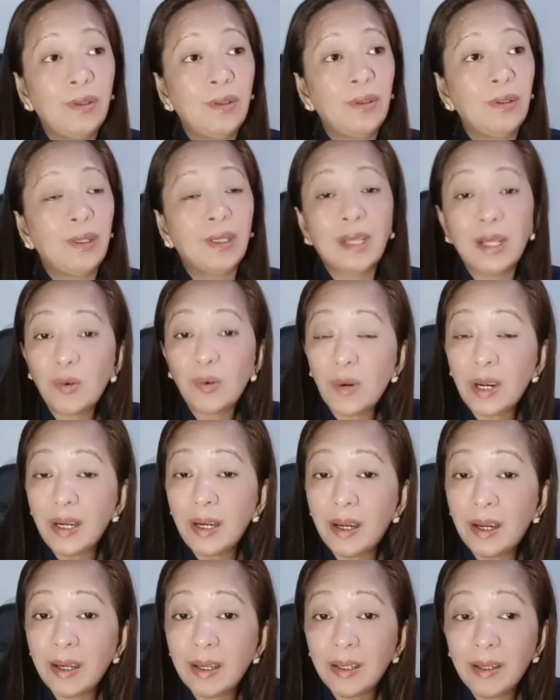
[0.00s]
Nagkaroon ka
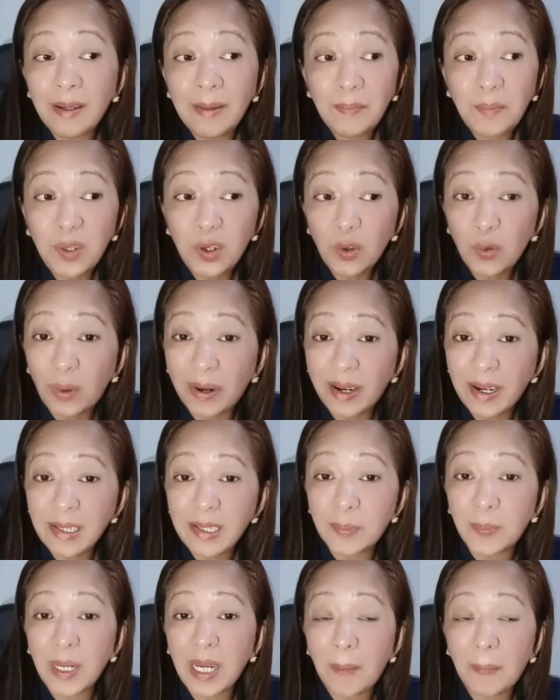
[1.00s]
ng viewers,
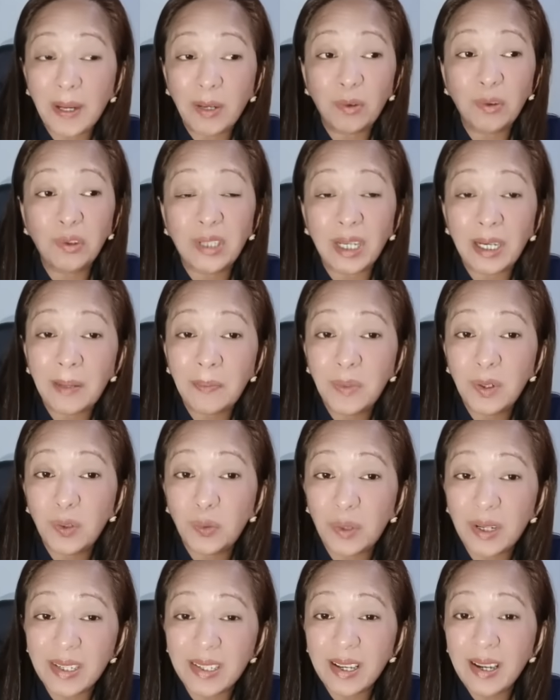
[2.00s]
pinapanood ka ng
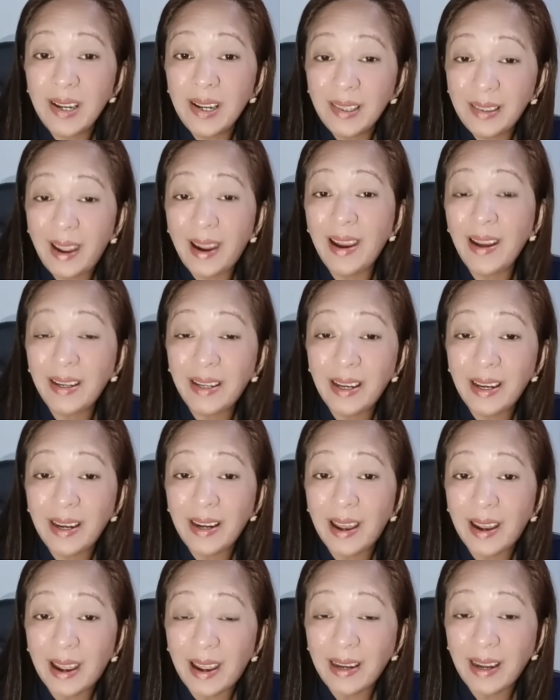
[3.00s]
viewers dahil kilala
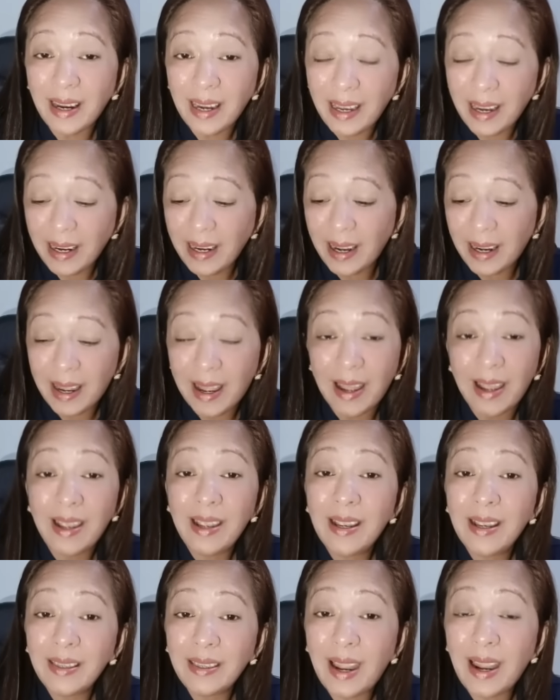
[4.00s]
ka, nakilala ka
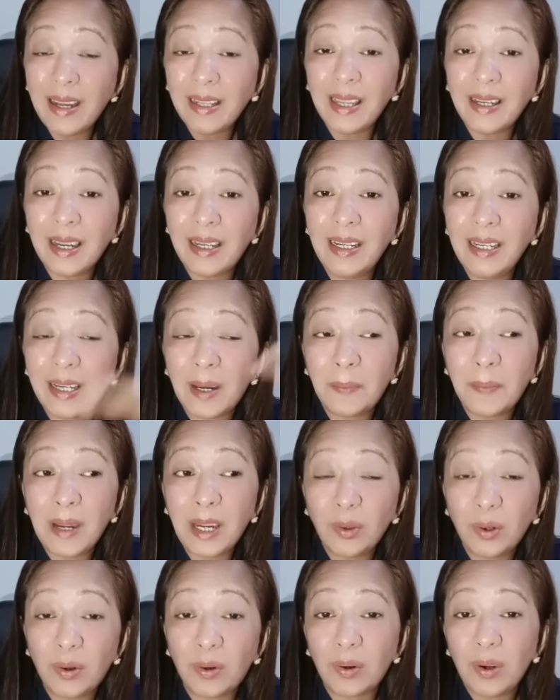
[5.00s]
dahil kay Kalingap
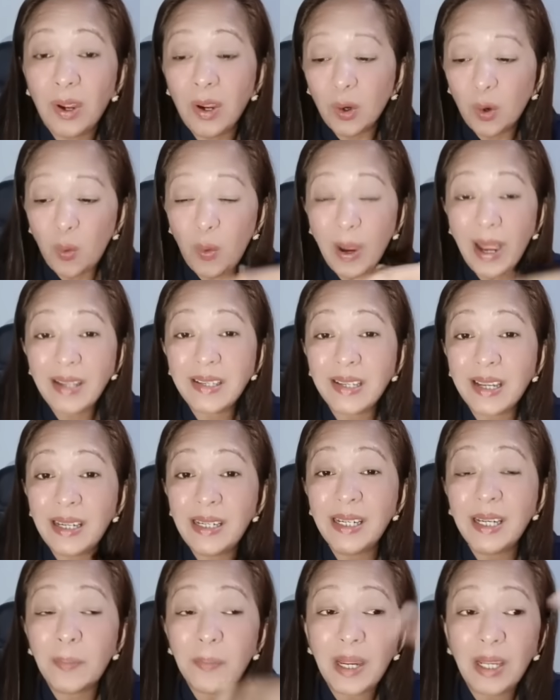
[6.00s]
Edo. Kung wala si
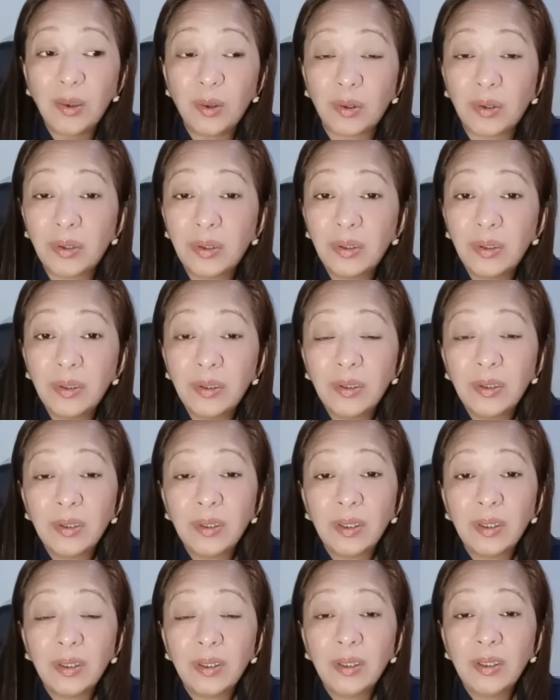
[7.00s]
Kalingap Edo,
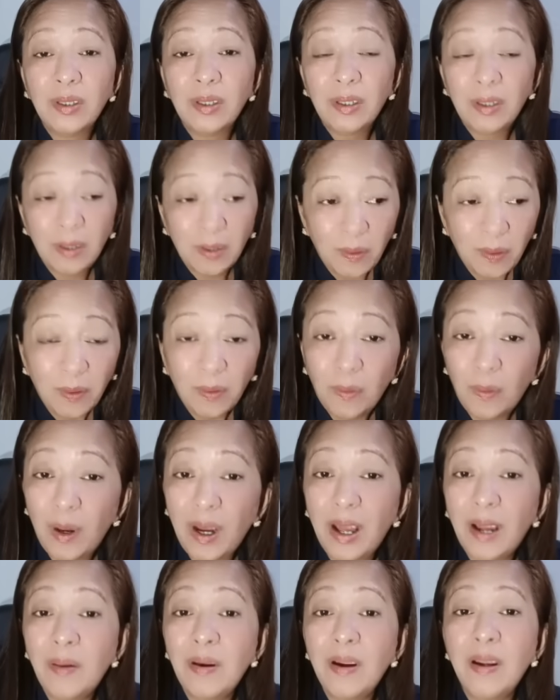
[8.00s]

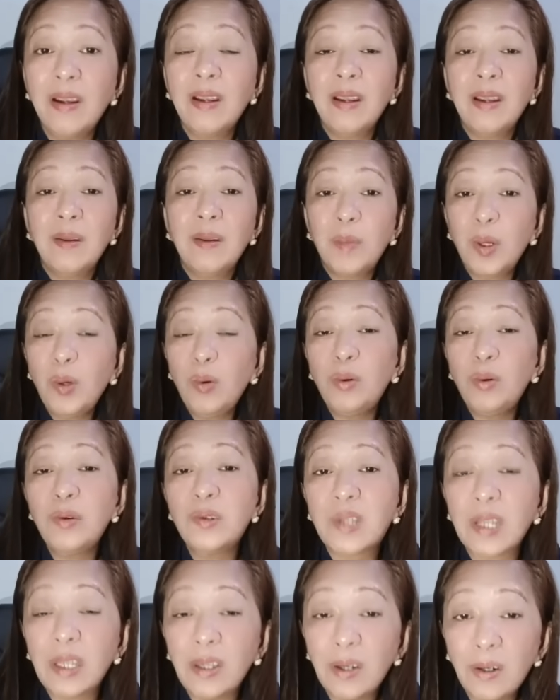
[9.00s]
walang manunood
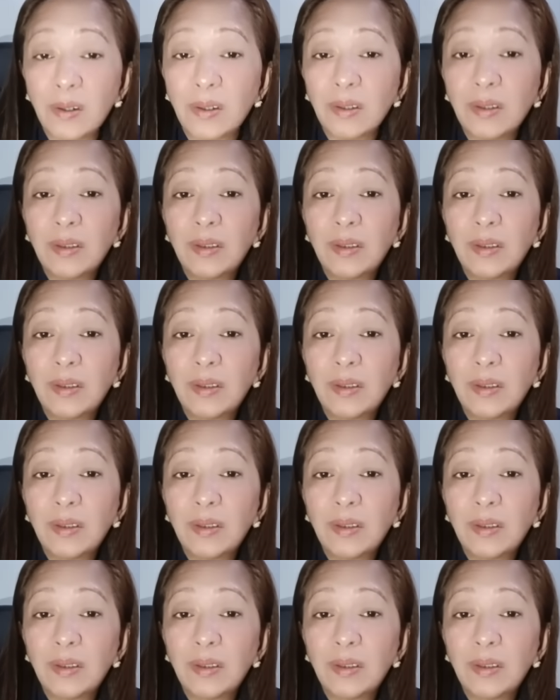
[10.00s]
sa'yo.